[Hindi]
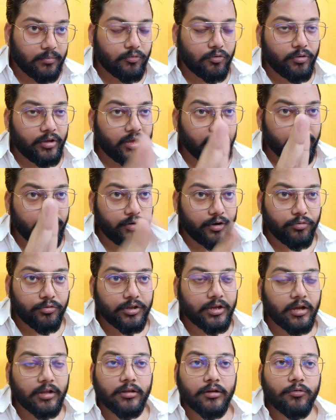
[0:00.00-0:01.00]
आपको एक वीडियो
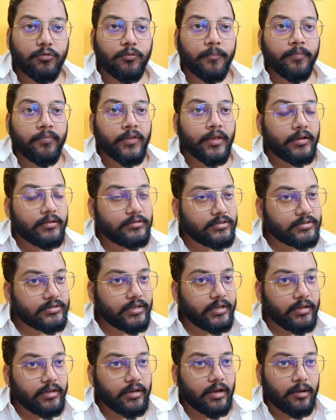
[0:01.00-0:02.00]
दिखाता हूँ
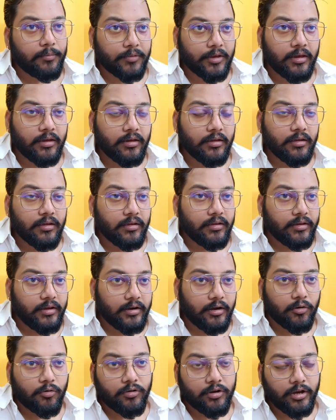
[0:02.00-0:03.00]
जिससे आपके ये
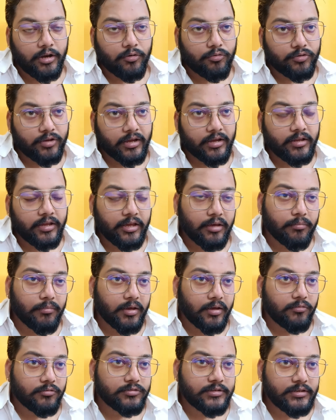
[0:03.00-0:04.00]
डाउट क्लियर हो जाएंगे देखिए
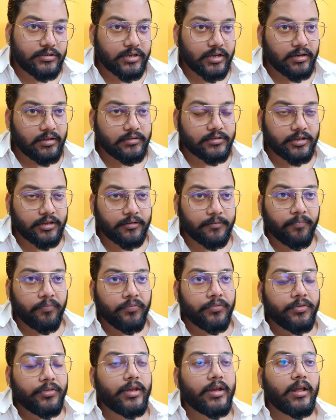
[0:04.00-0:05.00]
मैं उसी चैनल से
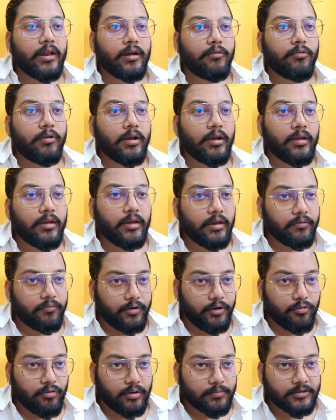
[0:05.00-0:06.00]
निकाला हुआ एक
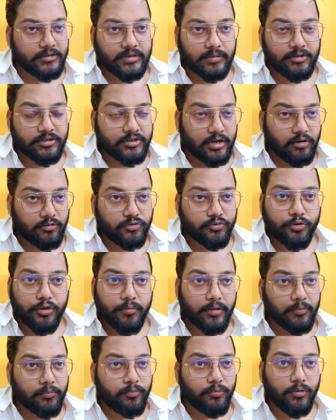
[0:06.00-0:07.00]
वीडियो आपके सामने चला रहा हूँ चूँकि
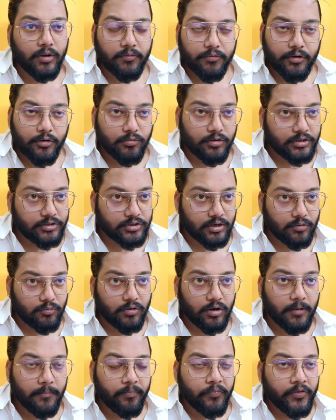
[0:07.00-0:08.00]
मैं पूरा वीडियो नहीं
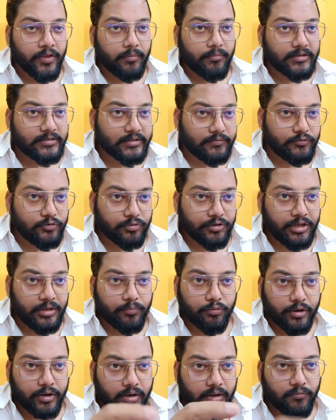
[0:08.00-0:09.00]
चलाऊँगा मैं सिर्फ जो की
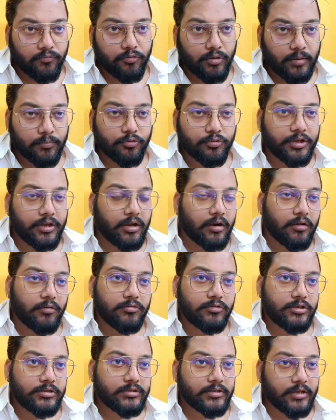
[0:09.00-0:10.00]
पॉइंट है वो आपको दिखा रहा
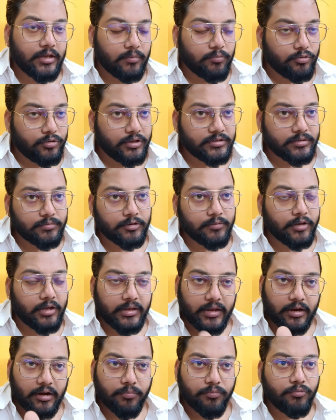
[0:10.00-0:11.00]
हूँ जिससे आपको ये समझ में आ
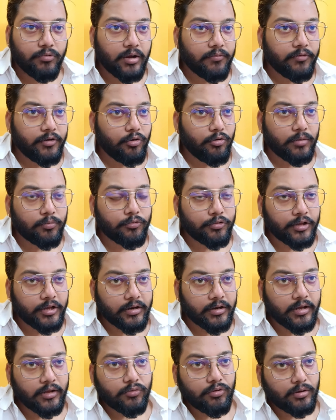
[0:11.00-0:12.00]
जाएगा पूरा वीडियो आपको
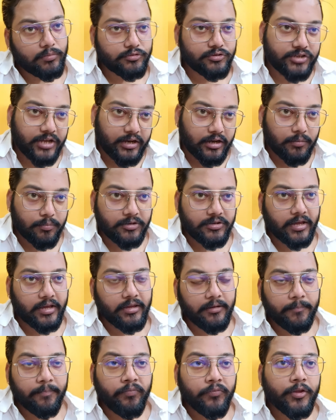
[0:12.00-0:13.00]
देखना है तो आप उस चैनल पर
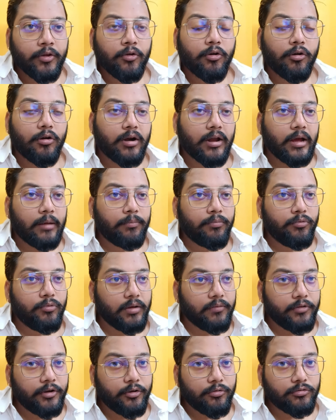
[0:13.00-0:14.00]
जाएँ और आप
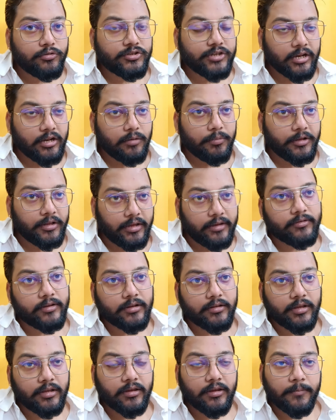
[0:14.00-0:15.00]
पूरा वीडियो उस चैनल पर देख
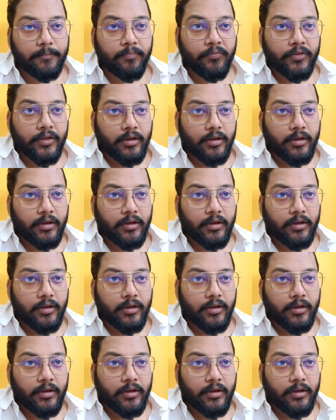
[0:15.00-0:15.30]
सकते हैं